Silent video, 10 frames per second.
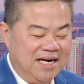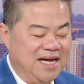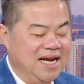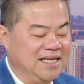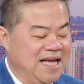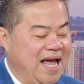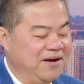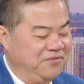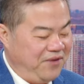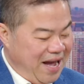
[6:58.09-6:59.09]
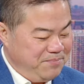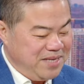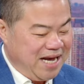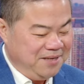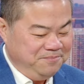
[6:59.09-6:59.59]
đây là nhà hàng Pháp
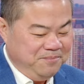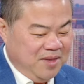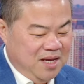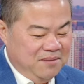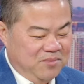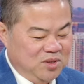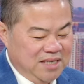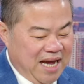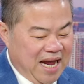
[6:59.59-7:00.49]
nha, một nhà